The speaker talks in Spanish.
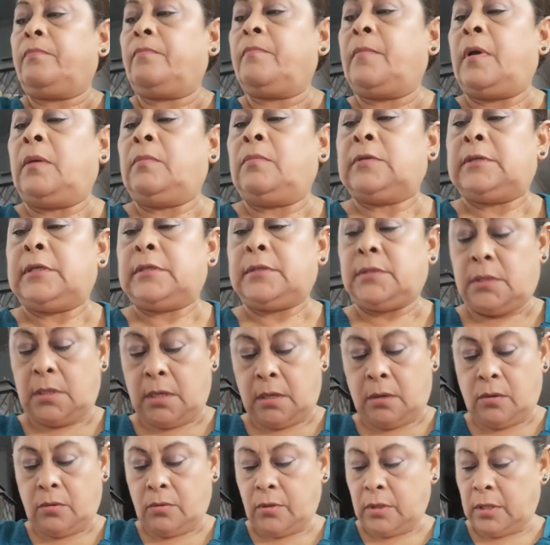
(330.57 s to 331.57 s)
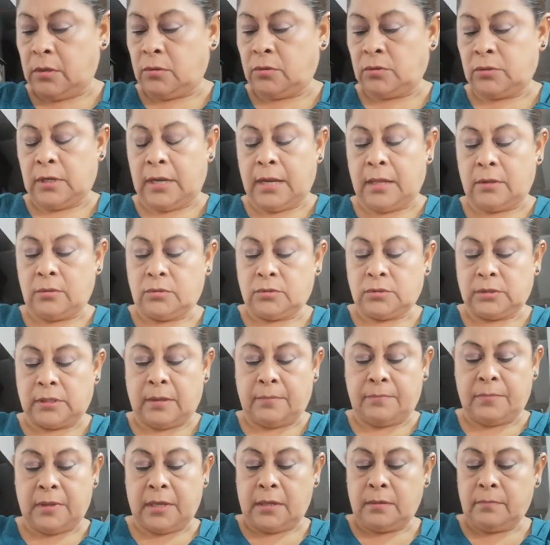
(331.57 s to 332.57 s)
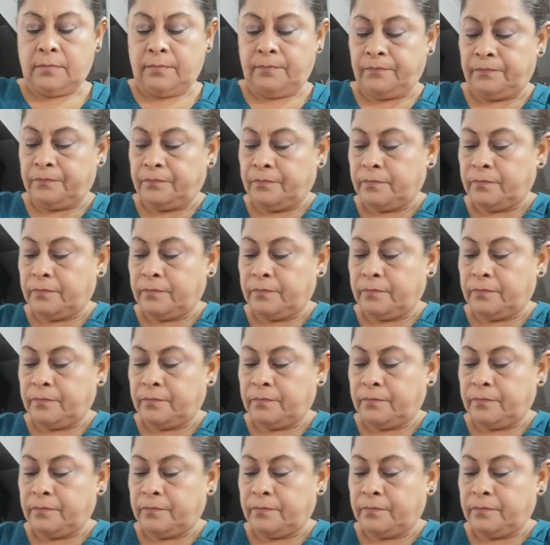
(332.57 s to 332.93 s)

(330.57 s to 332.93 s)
vamos a cerrarlo de los lados también